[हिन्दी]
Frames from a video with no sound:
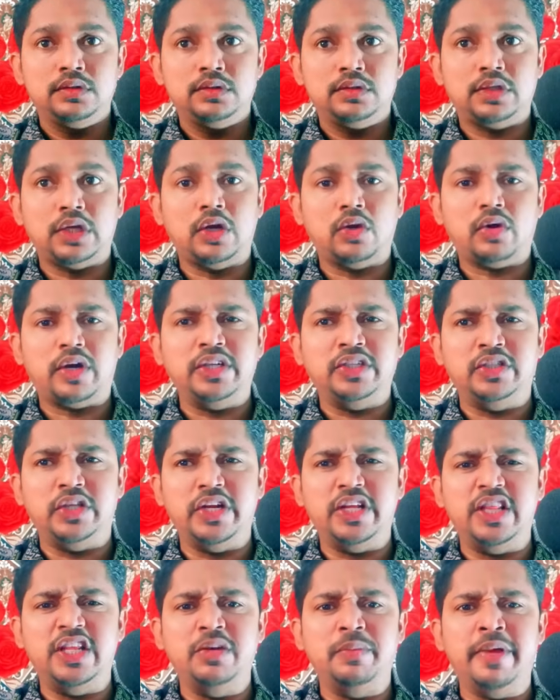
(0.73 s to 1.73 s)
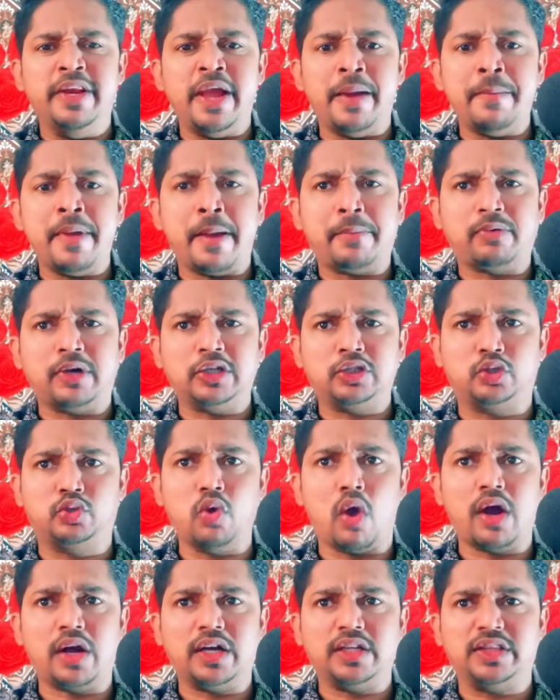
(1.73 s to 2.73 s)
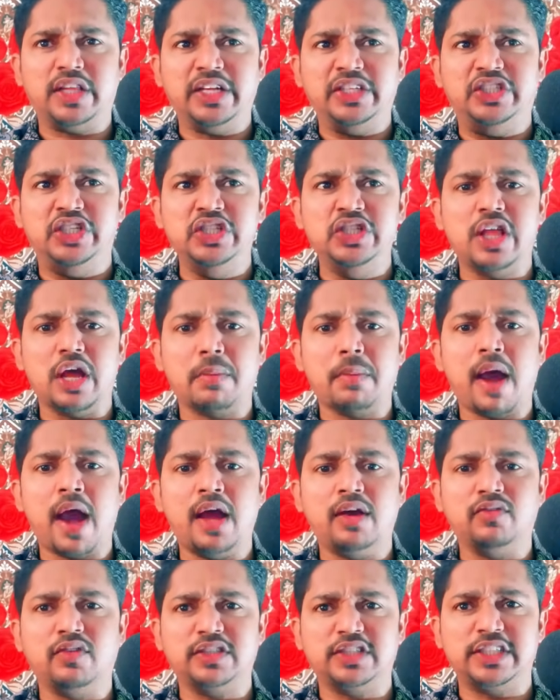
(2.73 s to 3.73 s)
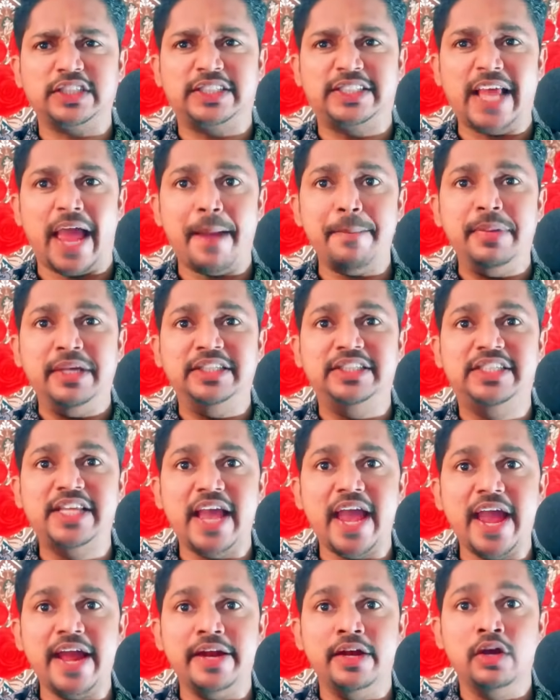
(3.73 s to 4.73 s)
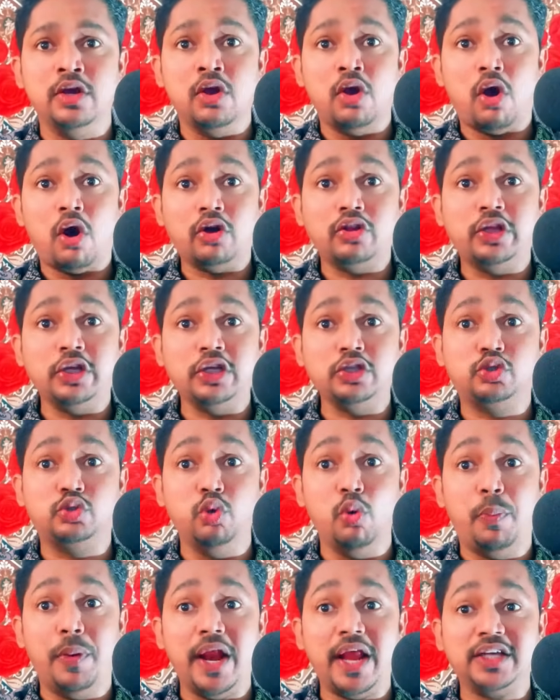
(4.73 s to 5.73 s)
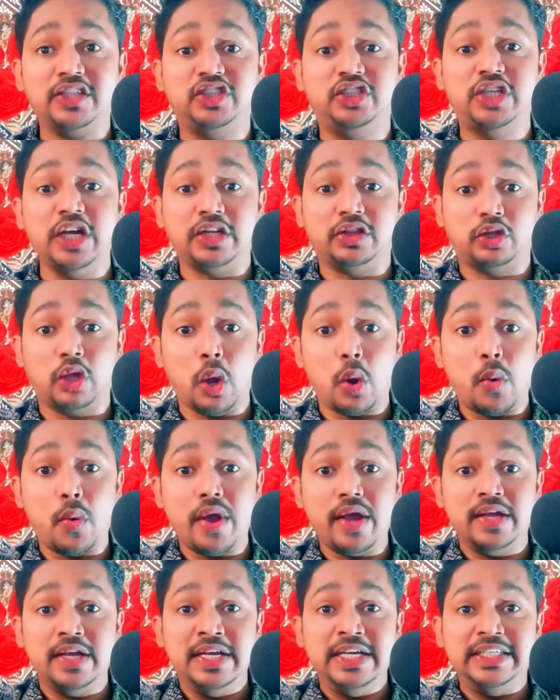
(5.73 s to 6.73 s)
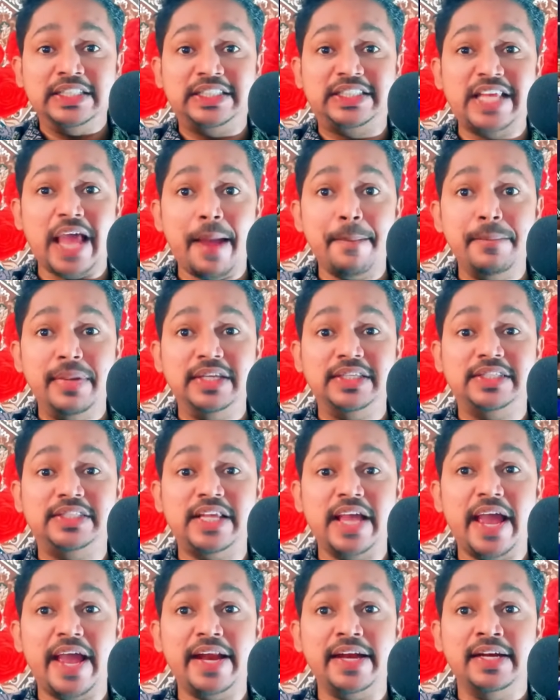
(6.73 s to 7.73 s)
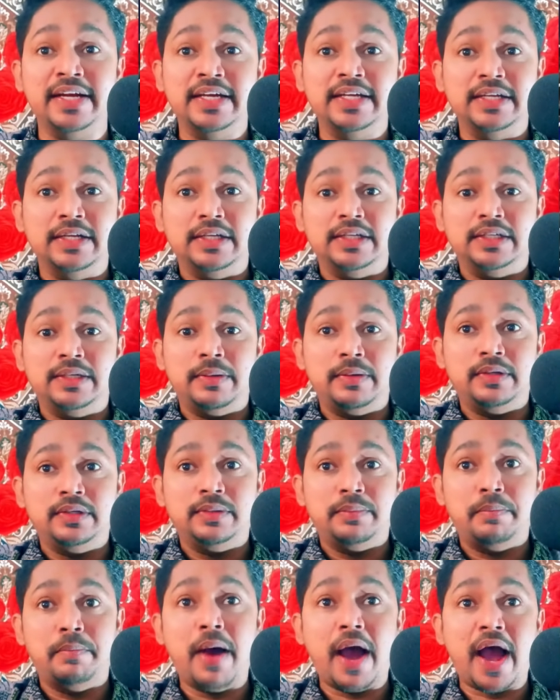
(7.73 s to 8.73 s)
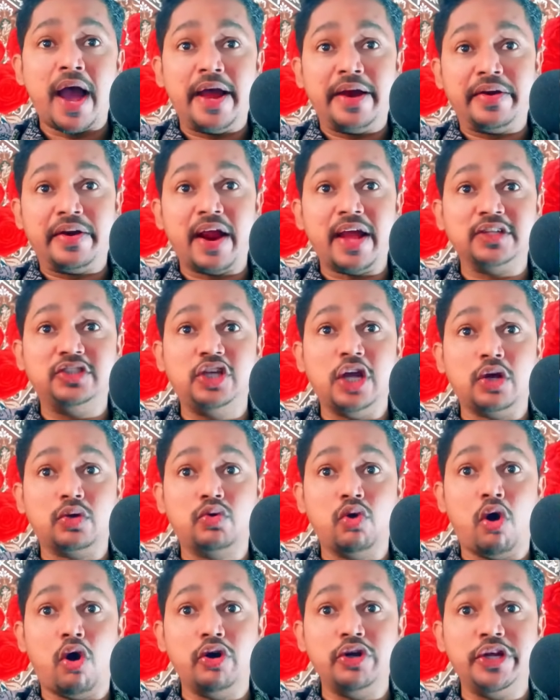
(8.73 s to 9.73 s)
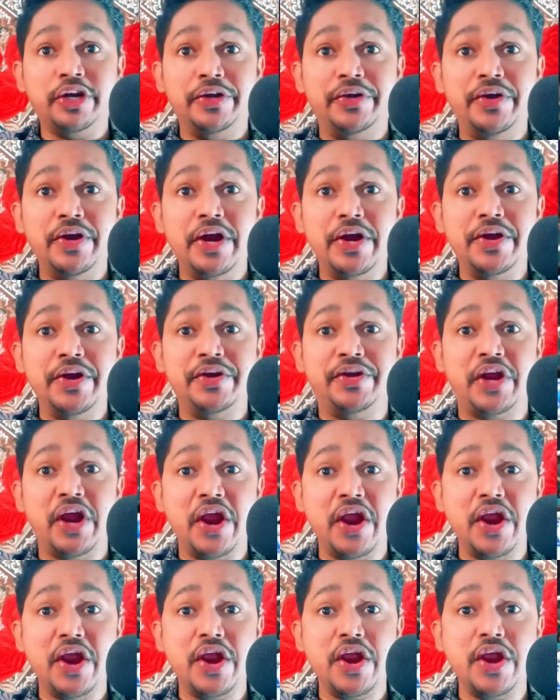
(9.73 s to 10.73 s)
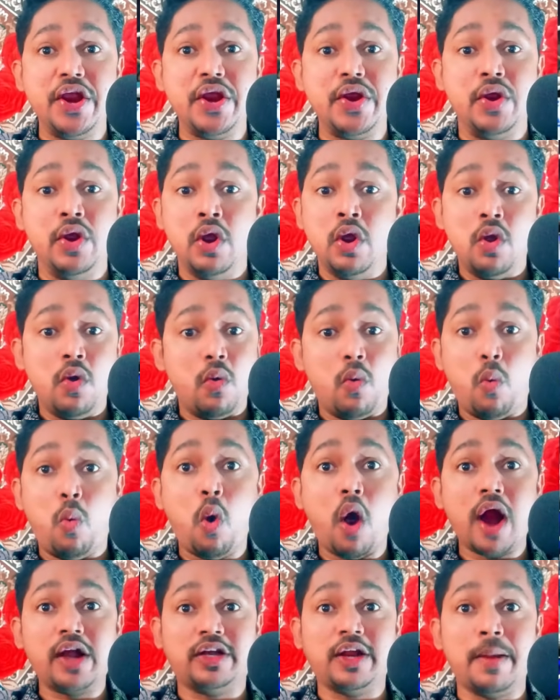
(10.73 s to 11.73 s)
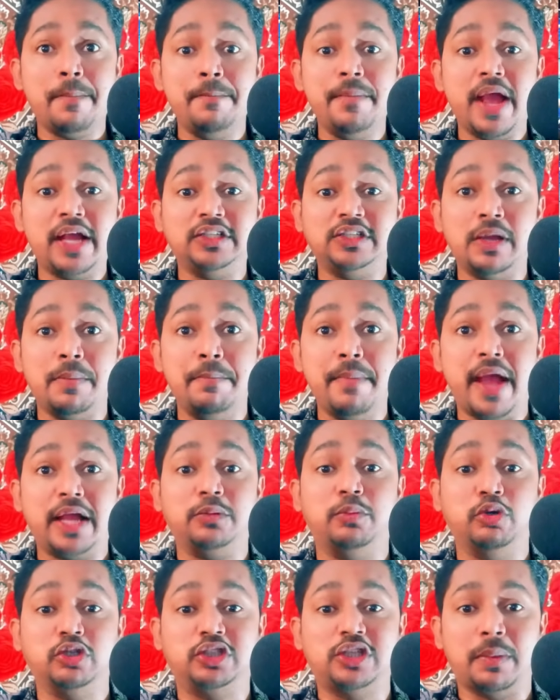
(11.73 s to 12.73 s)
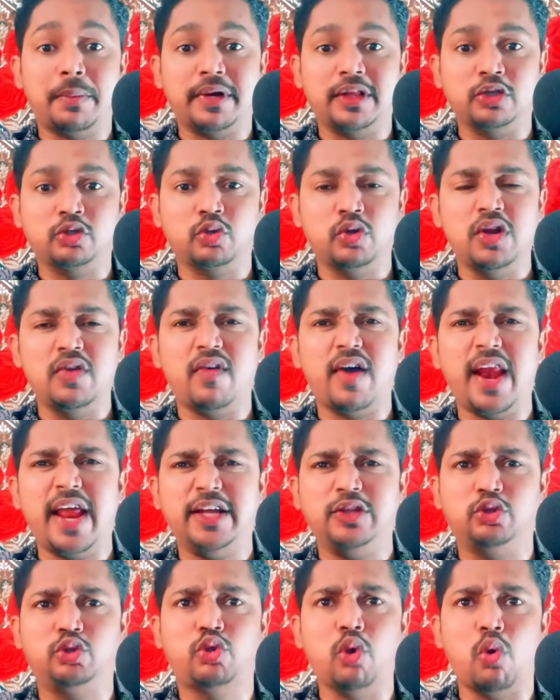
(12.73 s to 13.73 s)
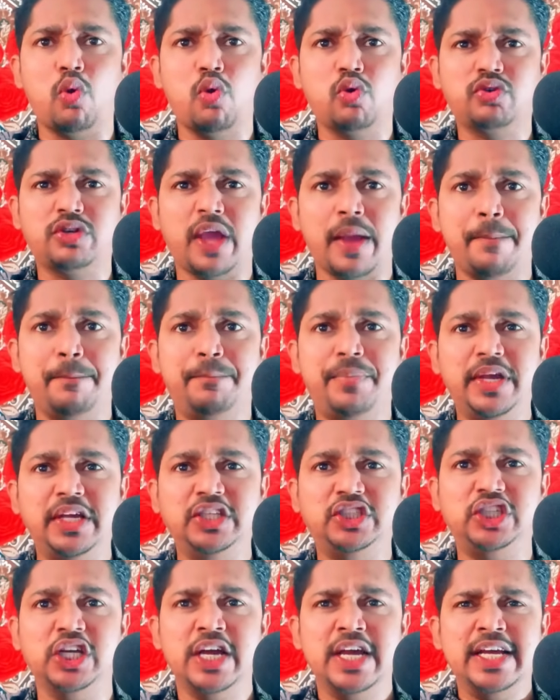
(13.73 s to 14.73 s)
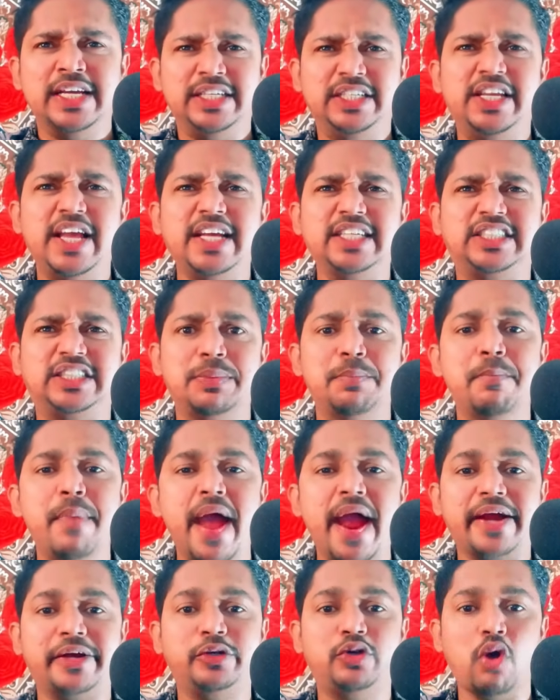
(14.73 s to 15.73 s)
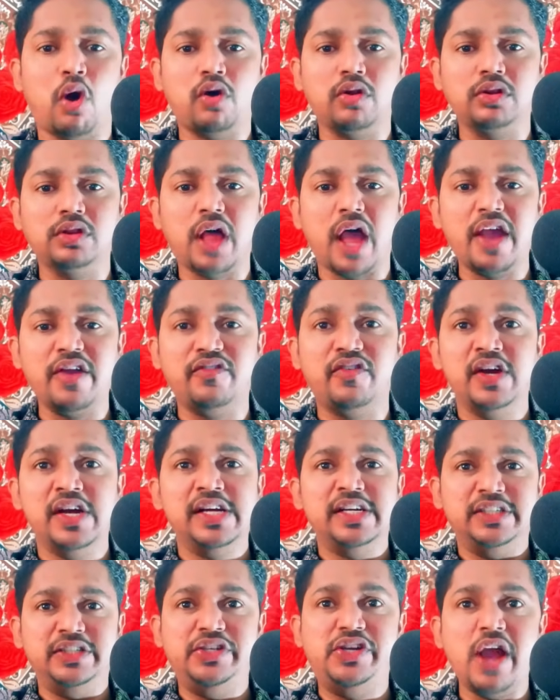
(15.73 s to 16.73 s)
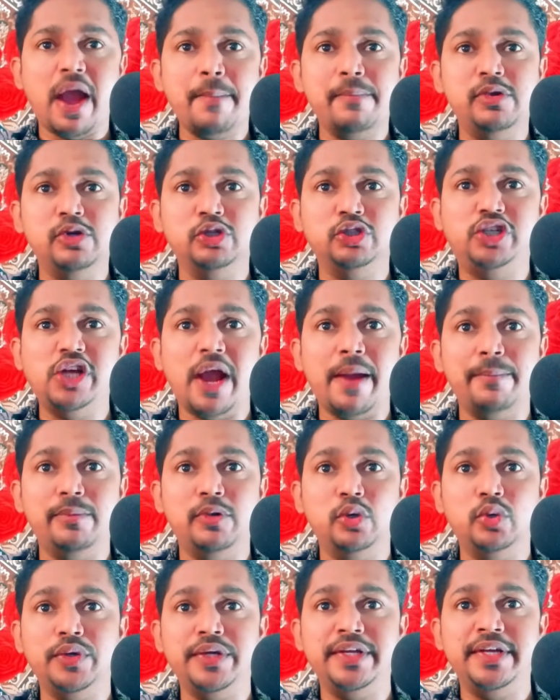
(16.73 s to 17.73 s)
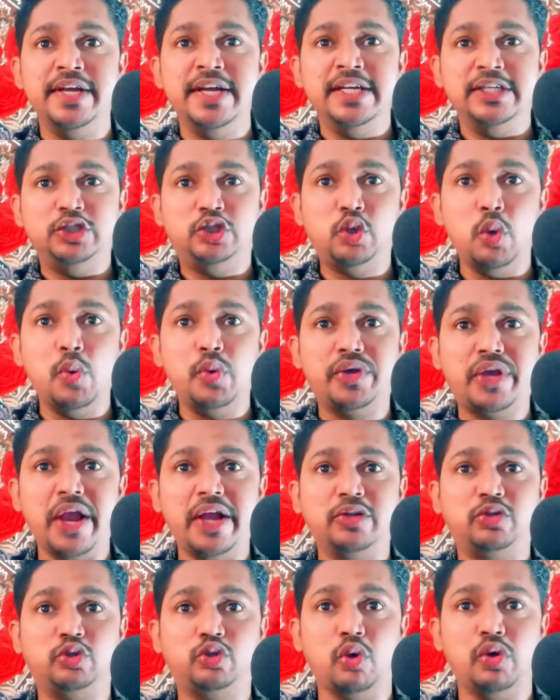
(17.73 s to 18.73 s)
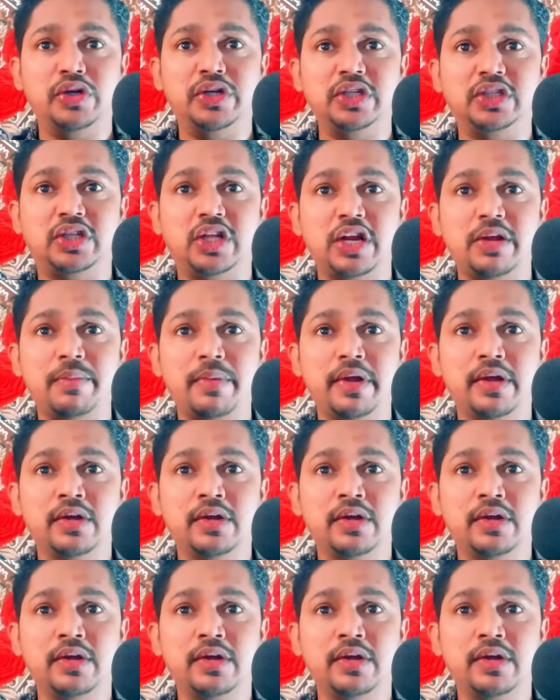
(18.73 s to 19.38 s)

चलो गाइस रेजलिंग मीनिया में आपका स्वागत है जिंदर महल वर्सेस सैमी जैन और देखिए सुपलक्स जड़ते हुए सैमी जैन महाराजा को और ये डीडीटी व्हाट ए मैच ये मैच बहुत जबरदस्त होने वाला है दोनों के बीच ये स्मैकडाउन लाइव डब्ल्यूडब्ल्यूई 2K23 में